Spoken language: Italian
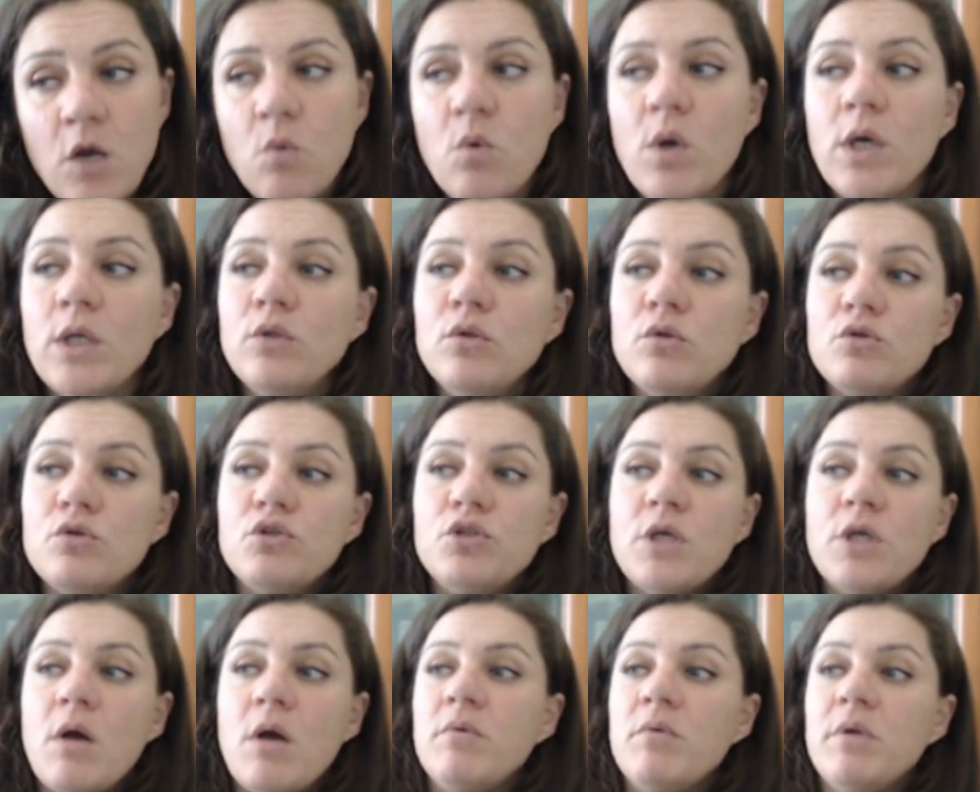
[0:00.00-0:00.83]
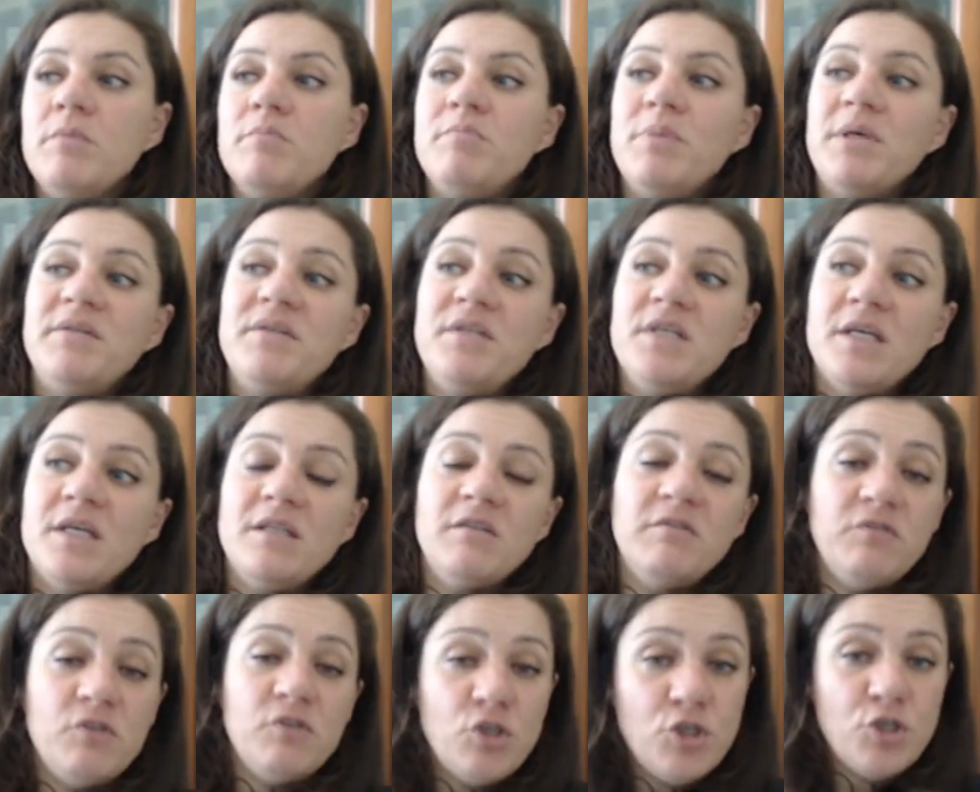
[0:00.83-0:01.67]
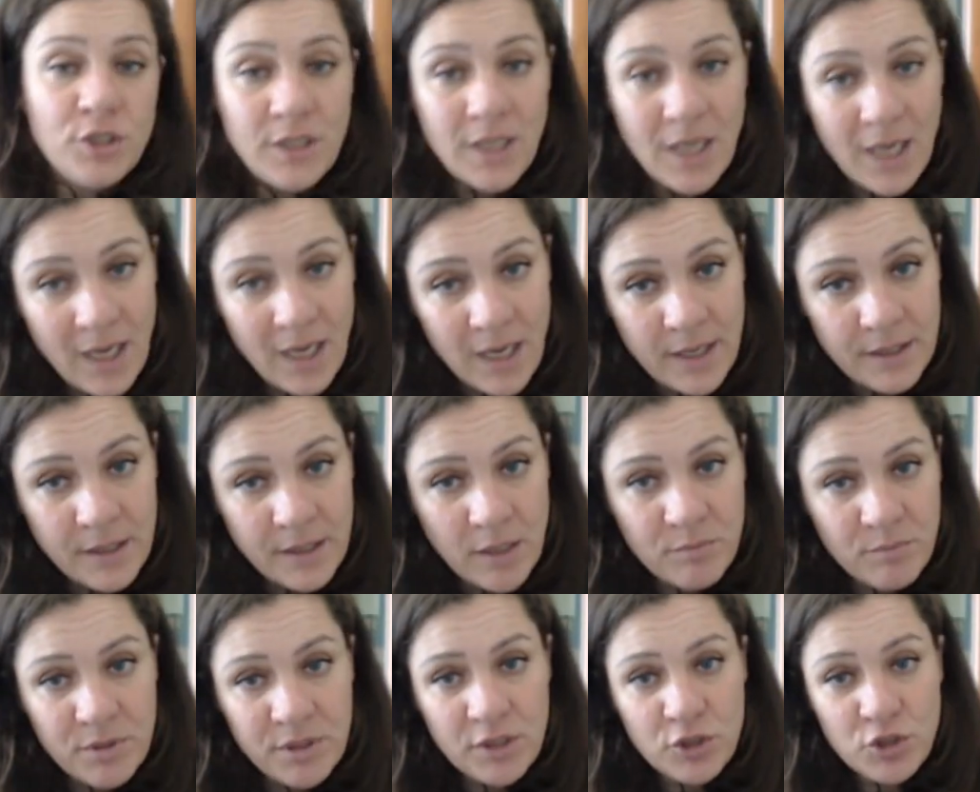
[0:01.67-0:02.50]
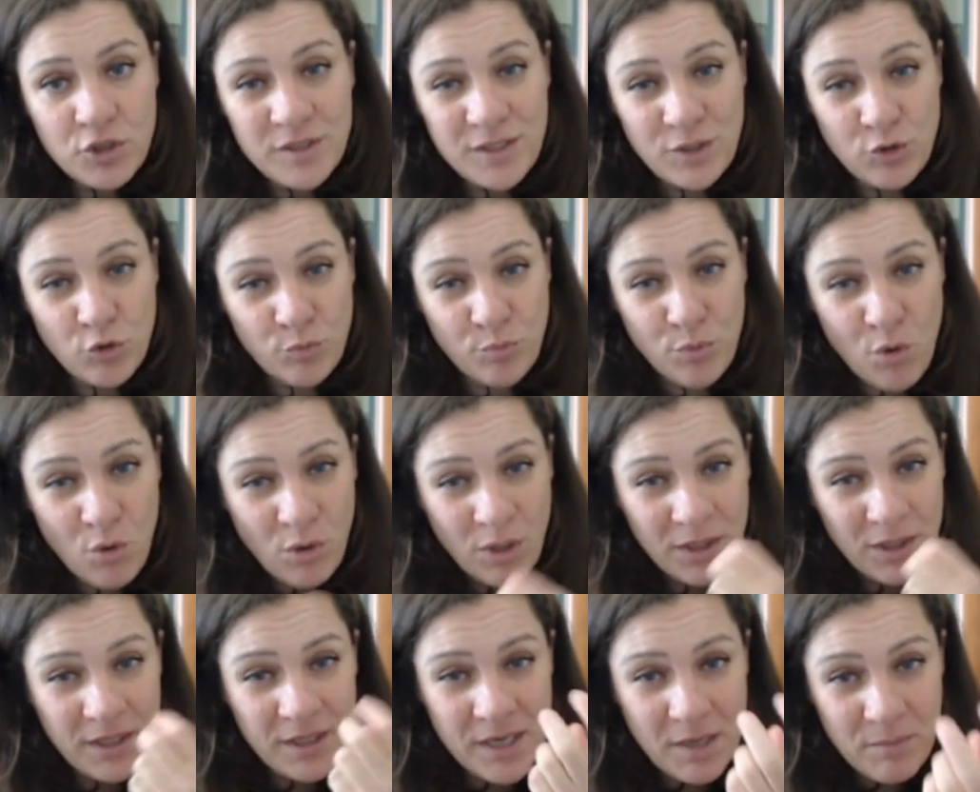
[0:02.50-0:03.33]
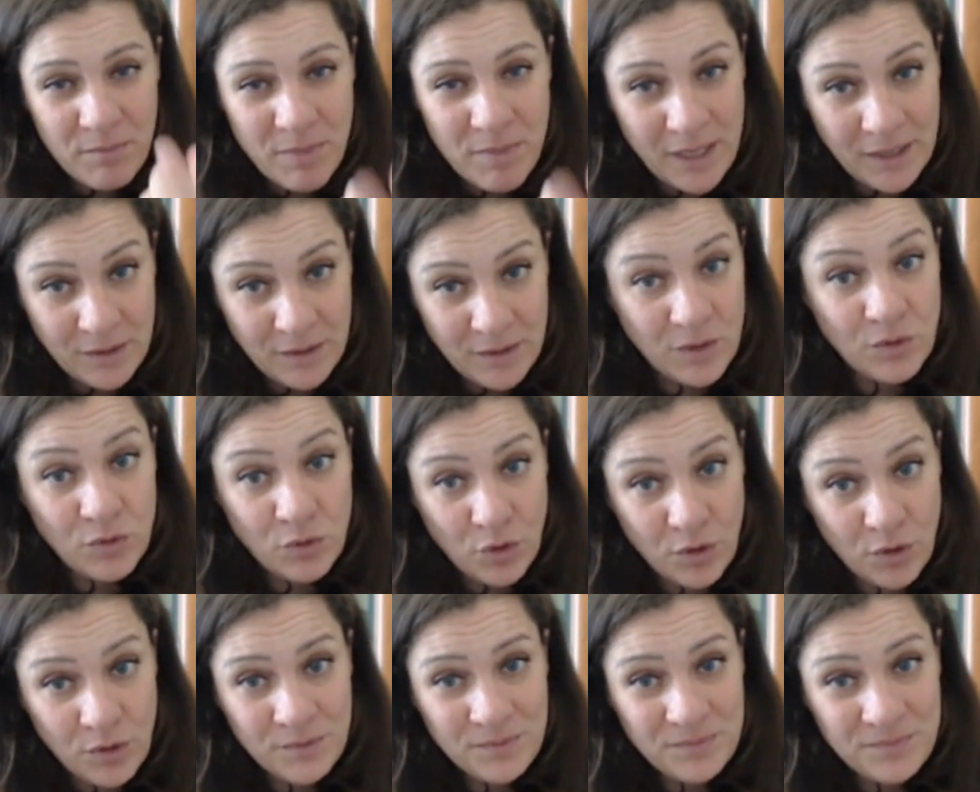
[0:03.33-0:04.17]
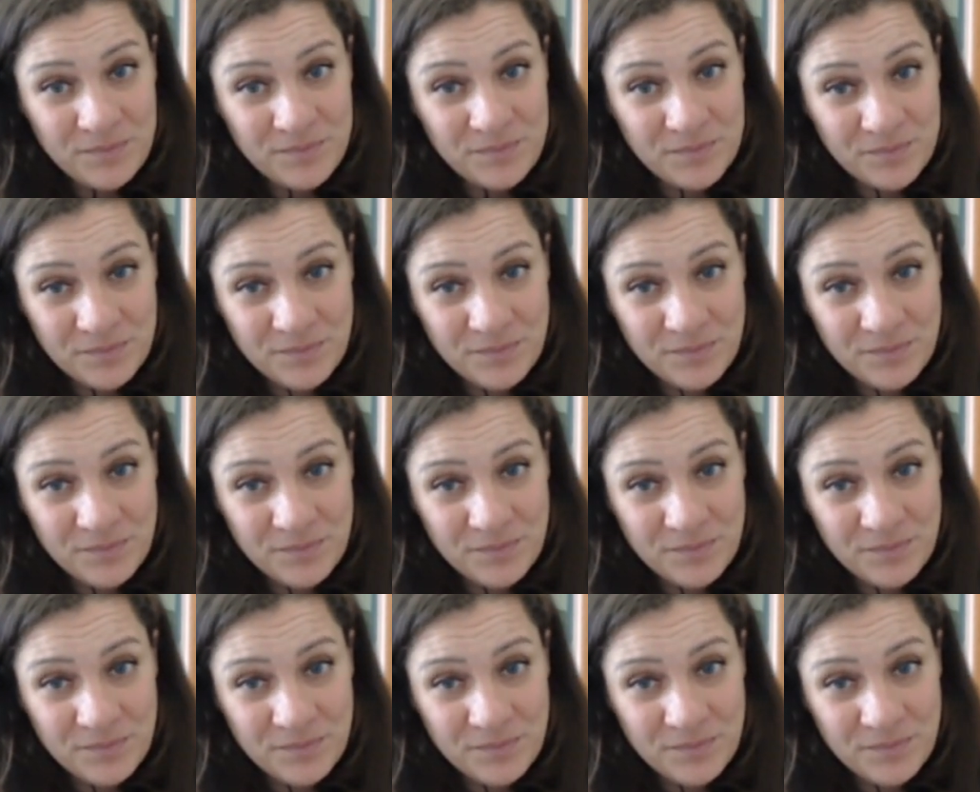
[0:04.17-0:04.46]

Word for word: quando si ha un'empatia deficitaria perché c'è stato poco allenamento, mh?